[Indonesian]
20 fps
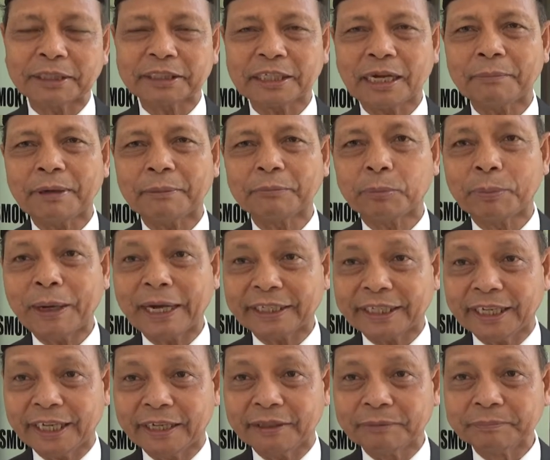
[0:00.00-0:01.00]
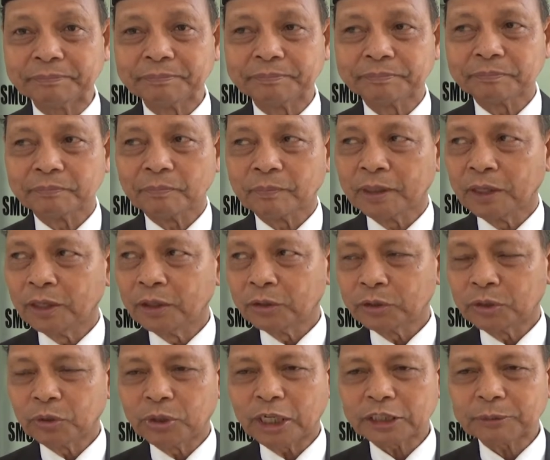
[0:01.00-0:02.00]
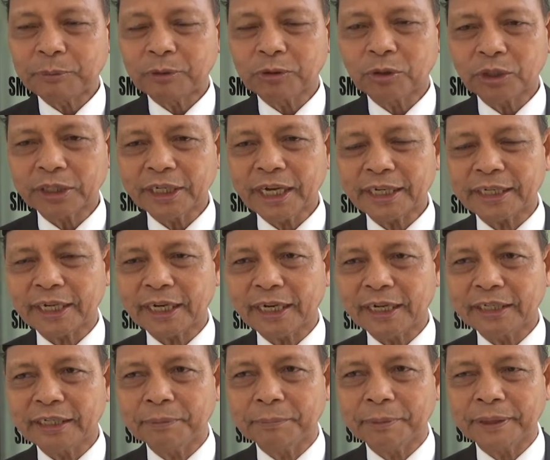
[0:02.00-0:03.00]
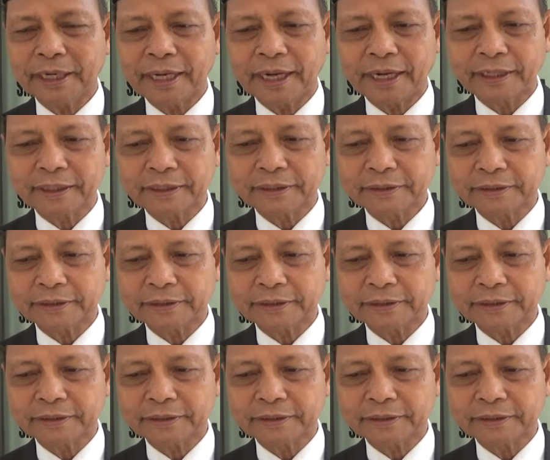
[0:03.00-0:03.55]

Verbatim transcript: bersama bupati. Tugas pokoknya adalah di bidang